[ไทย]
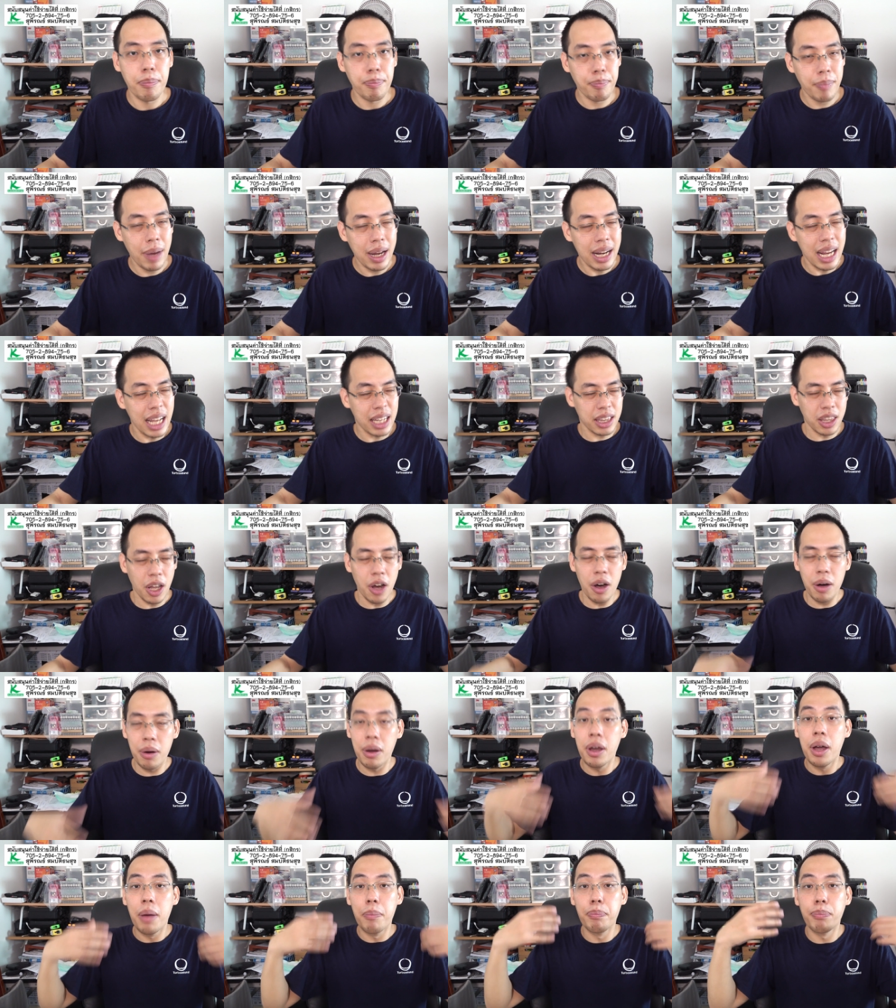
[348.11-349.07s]
ไม่ได้ต้อง
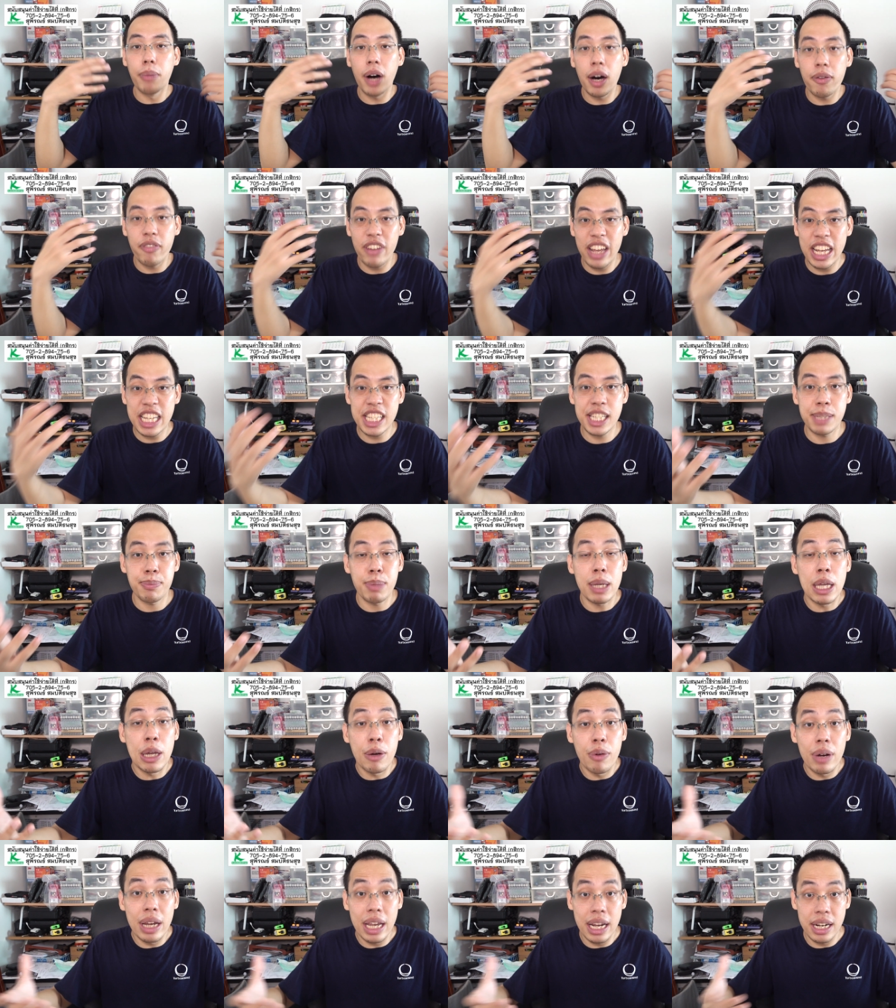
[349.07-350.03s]
มอบ
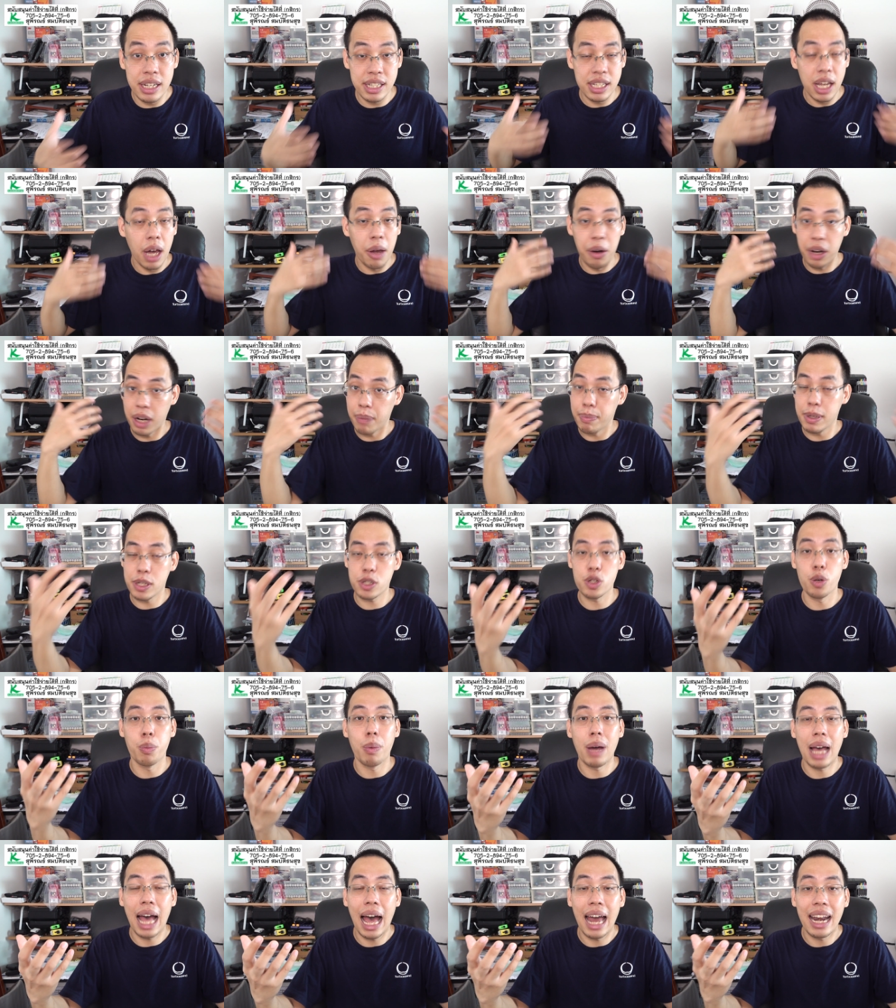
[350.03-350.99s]
experience หรือประส
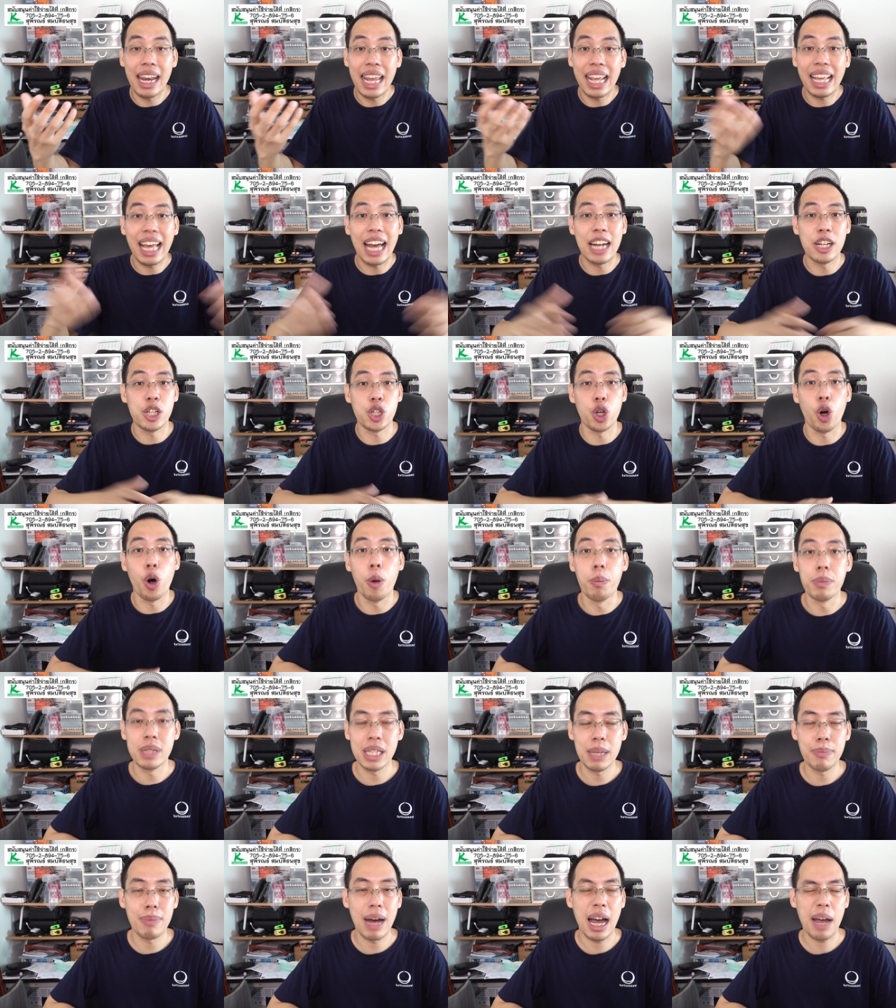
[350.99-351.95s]
บการณ์ในการชม
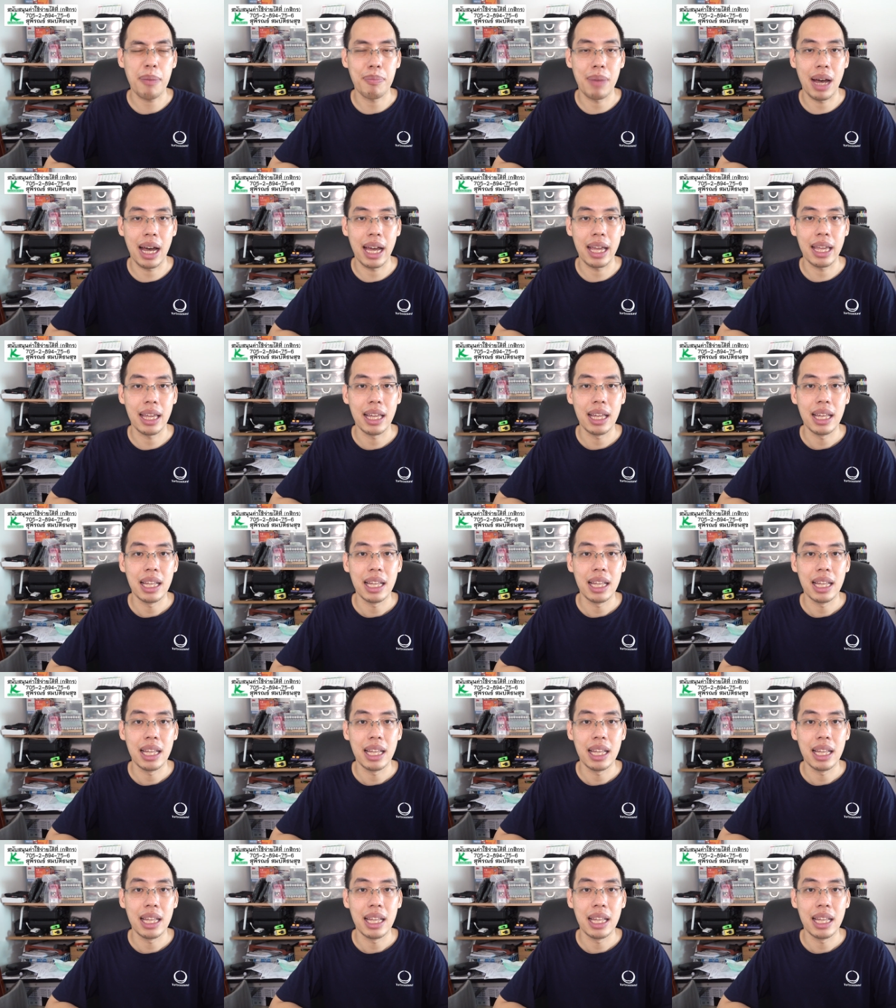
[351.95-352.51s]
ที่มากมาย